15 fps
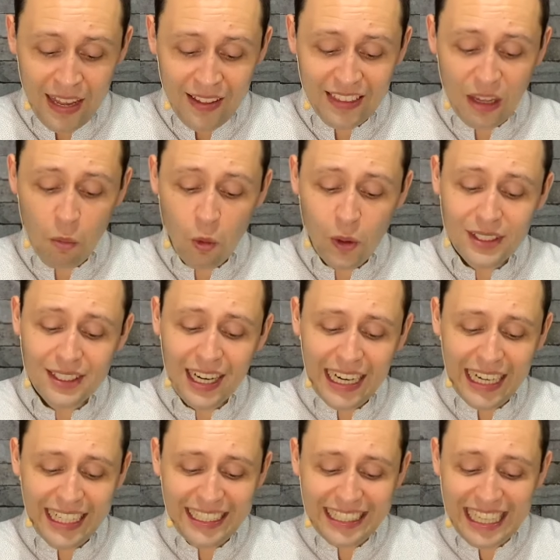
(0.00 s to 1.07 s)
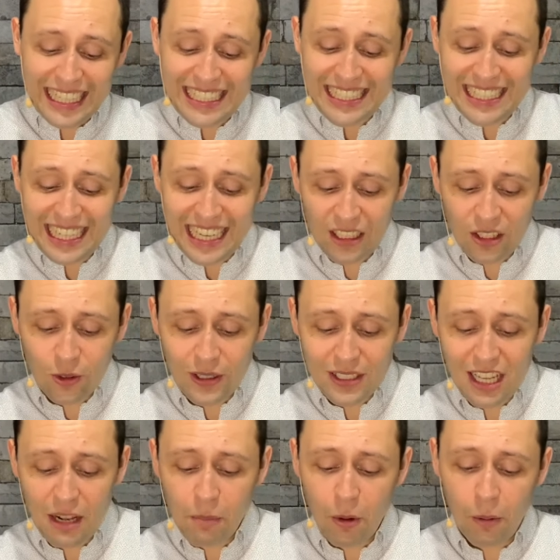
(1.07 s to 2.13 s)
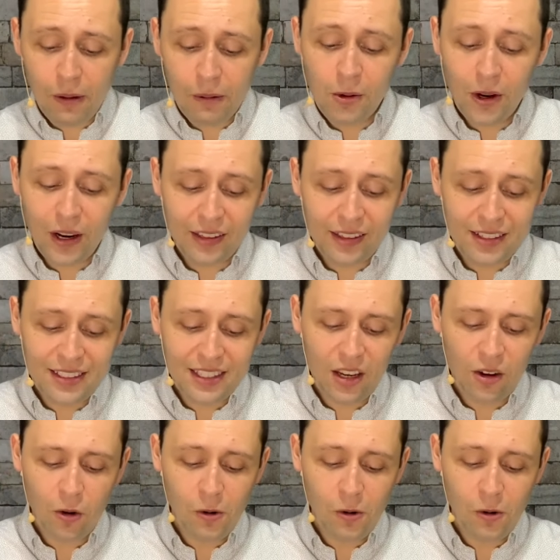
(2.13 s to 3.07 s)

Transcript: Demuestran que tan cierto es el proverbio que dice